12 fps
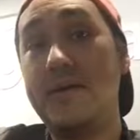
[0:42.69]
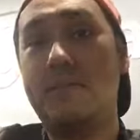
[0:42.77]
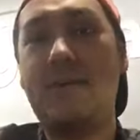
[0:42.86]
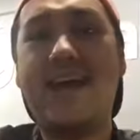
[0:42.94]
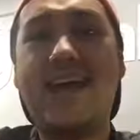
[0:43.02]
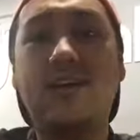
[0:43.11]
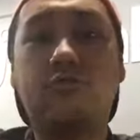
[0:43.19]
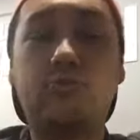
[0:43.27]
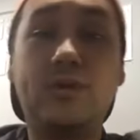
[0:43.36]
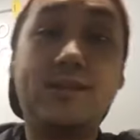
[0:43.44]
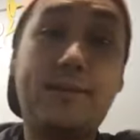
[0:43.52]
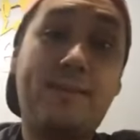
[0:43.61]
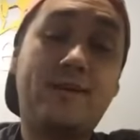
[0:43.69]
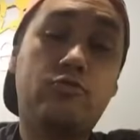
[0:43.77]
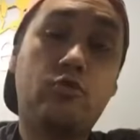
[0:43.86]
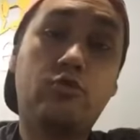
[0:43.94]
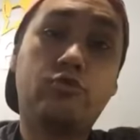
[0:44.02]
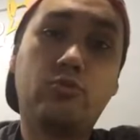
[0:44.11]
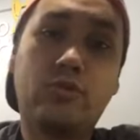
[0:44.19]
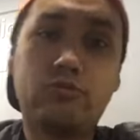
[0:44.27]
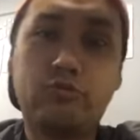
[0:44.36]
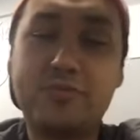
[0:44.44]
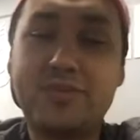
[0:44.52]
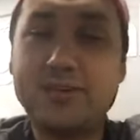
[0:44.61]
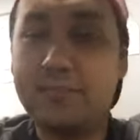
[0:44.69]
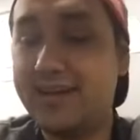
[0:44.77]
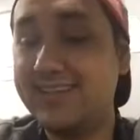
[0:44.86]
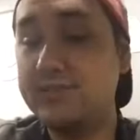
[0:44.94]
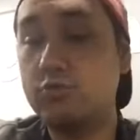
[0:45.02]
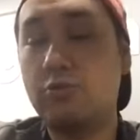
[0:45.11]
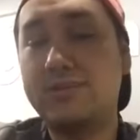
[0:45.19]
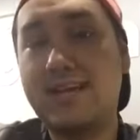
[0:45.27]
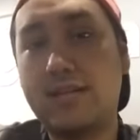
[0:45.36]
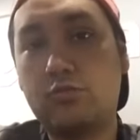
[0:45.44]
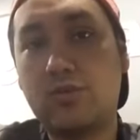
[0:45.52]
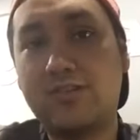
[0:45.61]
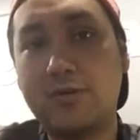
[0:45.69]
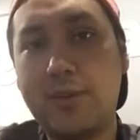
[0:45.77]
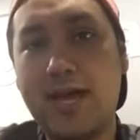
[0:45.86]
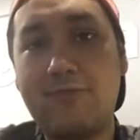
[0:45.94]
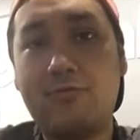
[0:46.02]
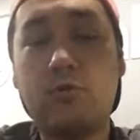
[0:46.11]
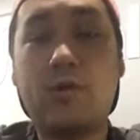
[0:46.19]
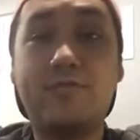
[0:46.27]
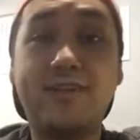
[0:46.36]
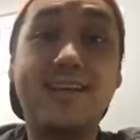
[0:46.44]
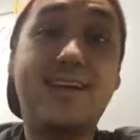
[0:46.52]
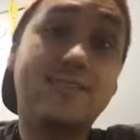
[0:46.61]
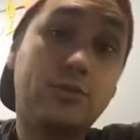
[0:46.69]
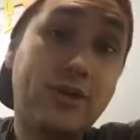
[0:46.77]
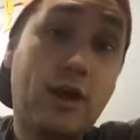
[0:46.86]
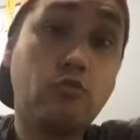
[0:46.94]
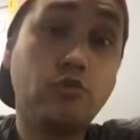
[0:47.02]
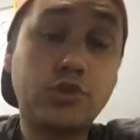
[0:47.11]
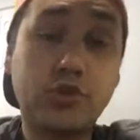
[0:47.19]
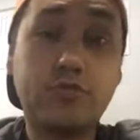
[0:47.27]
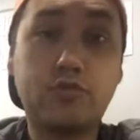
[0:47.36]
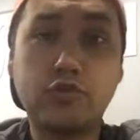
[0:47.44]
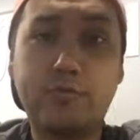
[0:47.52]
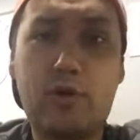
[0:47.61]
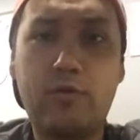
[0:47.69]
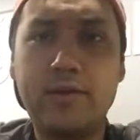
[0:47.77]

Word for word: Para isso, o Inter passou as duas últimas semanas em contato com a CBF e com a Federação Gaúcha de Futebol,